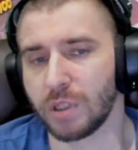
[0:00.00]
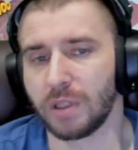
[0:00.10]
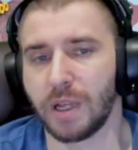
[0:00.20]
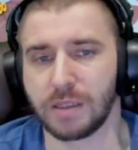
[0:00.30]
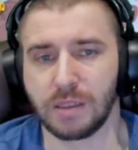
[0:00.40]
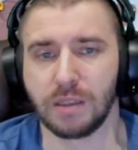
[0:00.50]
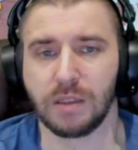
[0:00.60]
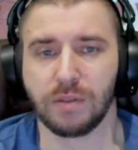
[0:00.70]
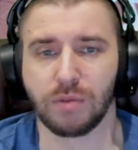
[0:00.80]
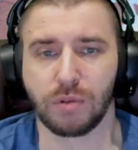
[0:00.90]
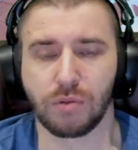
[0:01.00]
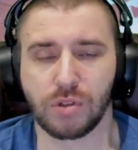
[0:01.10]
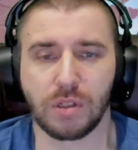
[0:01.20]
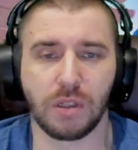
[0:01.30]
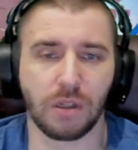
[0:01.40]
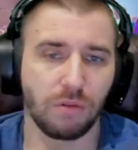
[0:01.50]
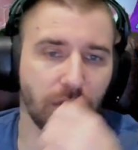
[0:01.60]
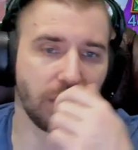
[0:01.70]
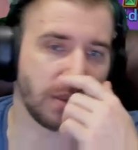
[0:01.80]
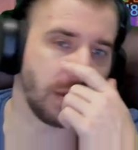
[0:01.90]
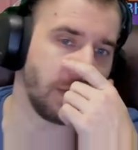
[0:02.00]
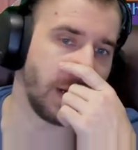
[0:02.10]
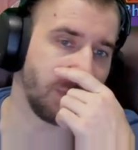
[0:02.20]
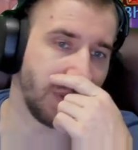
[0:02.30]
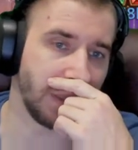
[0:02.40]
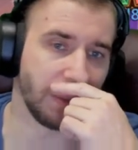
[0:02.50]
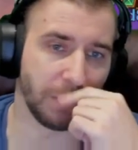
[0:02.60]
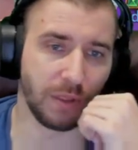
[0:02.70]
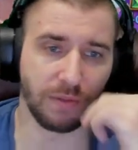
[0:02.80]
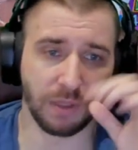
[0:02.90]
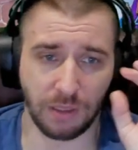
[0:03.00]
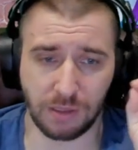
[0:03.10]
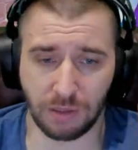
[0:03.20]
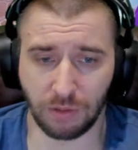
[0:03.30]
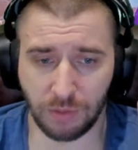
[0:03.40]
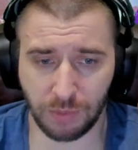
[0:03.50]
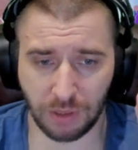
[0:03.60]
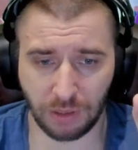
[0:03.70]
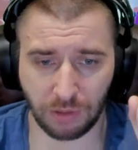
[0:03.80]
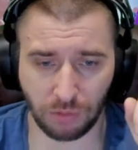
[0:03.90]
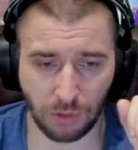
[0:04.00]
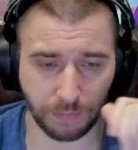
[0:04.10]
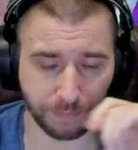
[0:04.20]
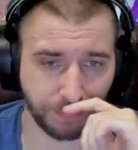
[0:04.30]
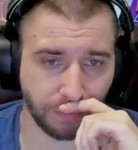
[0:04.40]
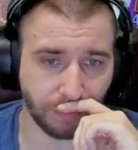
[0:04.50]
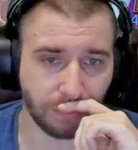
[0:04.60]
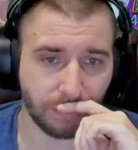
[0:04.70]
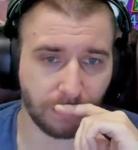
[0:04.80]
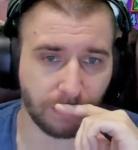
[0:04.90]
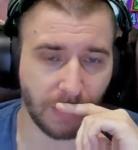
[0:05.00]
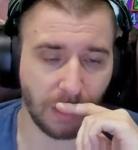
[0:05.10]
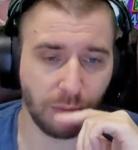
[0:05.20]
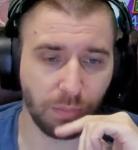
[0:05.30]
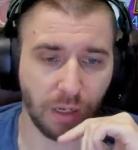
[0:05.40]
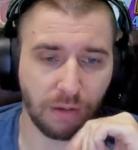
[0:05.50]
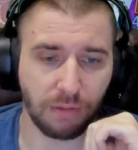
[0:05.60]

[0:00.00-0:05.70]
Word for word: классный, его тоже неохота сливать, поэтому, наверное, остановимся на таком пока типа